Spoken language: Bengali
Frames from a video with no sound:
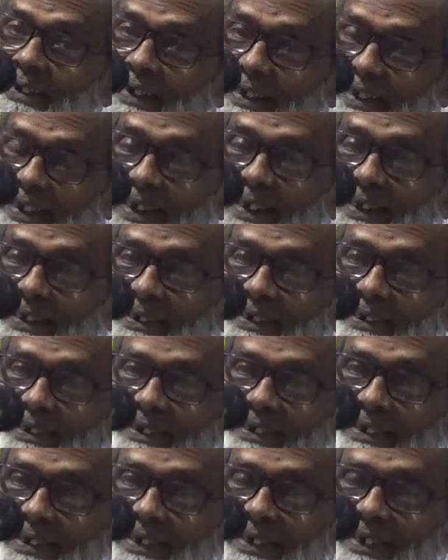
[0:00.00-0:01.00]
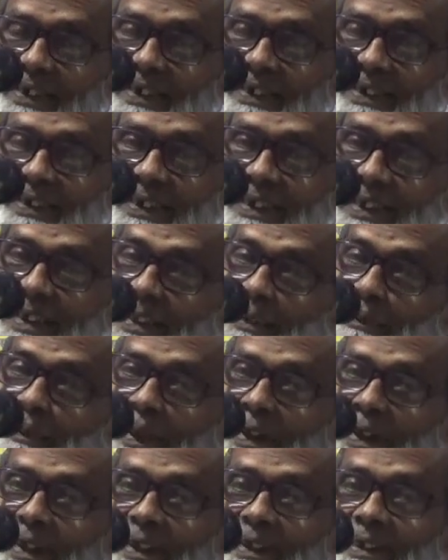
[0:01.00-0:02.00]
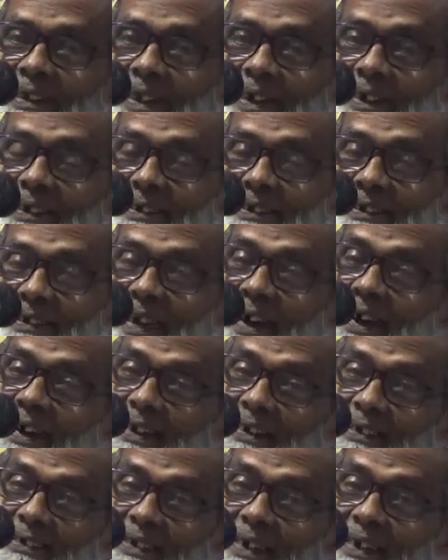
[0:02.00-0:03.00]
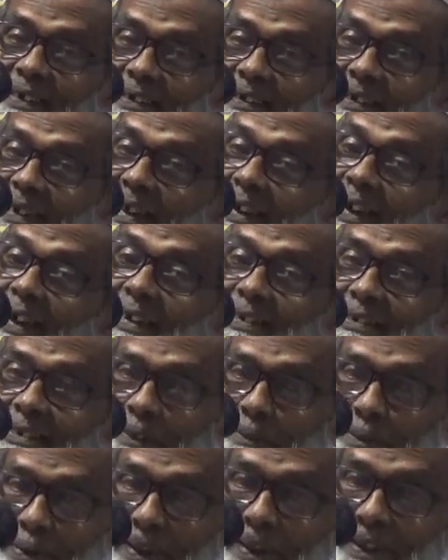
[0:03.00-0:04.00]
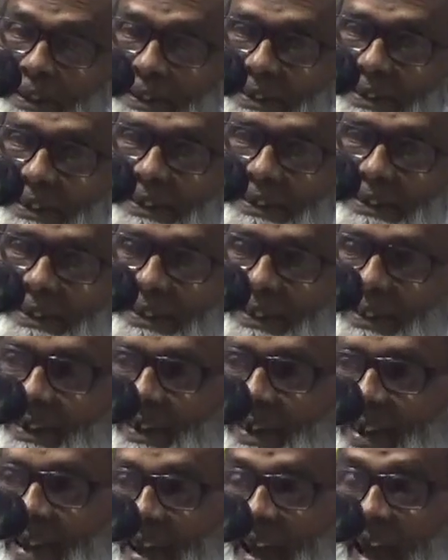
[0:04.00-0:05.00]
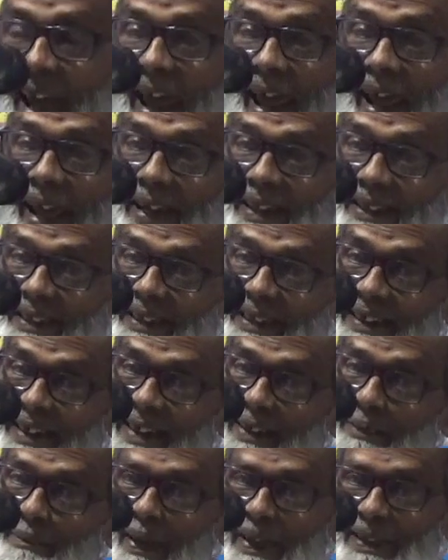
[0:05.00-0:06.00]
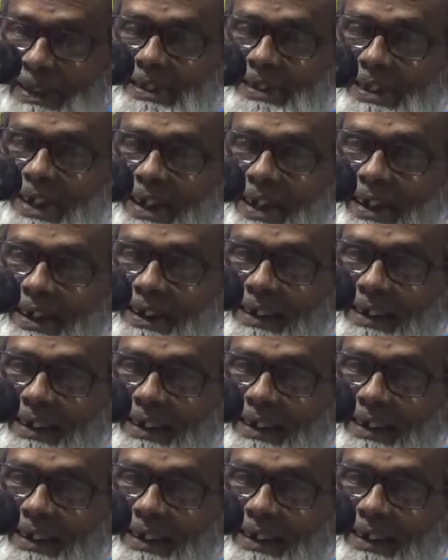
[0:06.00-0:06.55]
দারিক কি বে গিরিয়া তার অসাদ দায়া সফিক একদিনের বাচ্চা